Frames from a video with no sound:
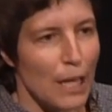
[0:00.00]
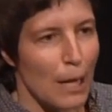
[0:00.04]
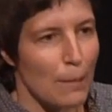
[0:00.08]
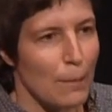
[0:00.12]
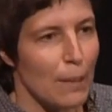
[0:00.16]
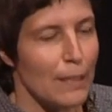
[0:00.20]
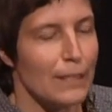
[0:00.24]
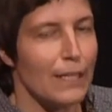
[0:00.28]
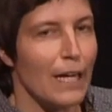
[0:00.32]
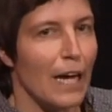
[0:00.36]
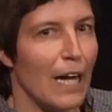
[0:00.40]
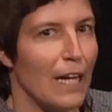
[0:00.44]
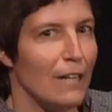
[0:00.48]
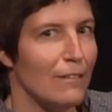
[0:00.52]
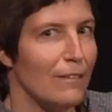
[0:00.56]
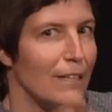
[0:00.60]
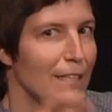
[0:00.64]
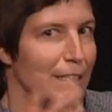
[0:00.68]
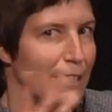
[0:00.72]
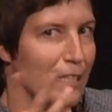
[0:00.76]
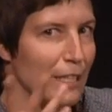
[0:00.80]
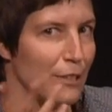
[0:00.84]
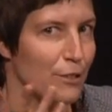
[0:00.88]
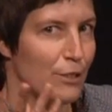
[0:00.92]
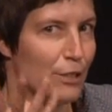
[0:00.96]
aber
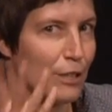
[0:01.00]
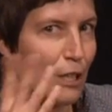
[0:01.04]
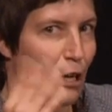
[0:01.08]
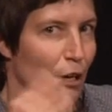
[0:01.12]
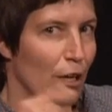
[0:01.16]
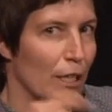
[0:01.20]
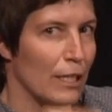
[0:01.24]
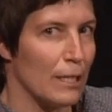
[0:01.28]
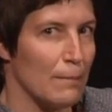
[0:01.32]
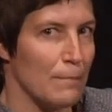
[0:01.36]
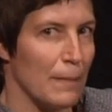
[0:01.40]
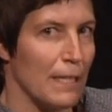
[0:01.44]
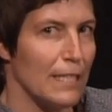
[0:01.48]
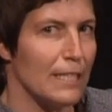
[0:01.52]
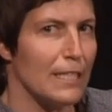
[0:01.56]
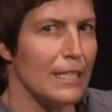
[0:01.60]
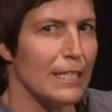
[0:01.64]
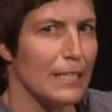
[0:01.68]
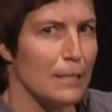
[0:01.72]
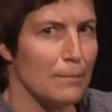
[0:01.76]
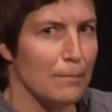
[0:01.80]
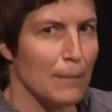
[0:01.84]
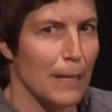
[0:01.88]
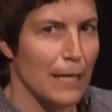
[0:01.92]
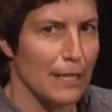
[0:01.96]
teilweise natürlich auch an dem
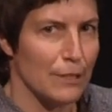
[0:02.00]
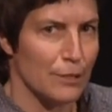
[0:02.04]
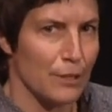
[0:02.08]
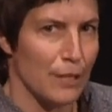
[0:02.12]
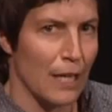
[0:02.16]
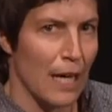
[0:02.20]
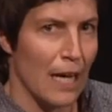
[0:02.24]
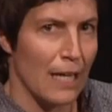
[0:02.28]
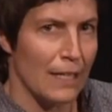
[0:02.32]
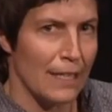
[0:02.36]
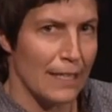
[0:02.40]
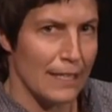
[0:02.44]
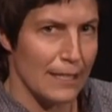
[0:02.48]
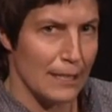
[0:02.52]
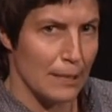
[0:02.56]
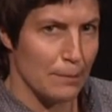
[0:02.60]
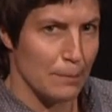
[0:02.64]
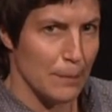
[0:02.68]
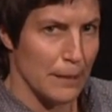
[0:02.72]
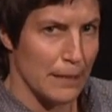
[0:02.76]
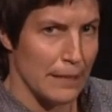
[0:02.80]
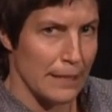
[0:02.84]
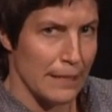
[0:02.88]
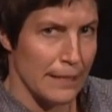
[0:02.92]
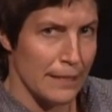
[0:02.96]
menschlichen Personal, das die
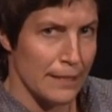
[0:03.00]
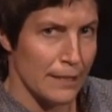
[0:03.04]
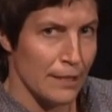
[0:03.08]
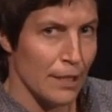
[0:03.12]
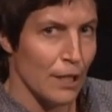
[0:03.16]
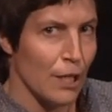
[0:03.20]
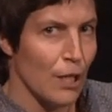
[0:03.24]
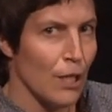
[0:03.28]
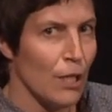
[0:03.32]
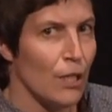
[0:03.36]
bedient.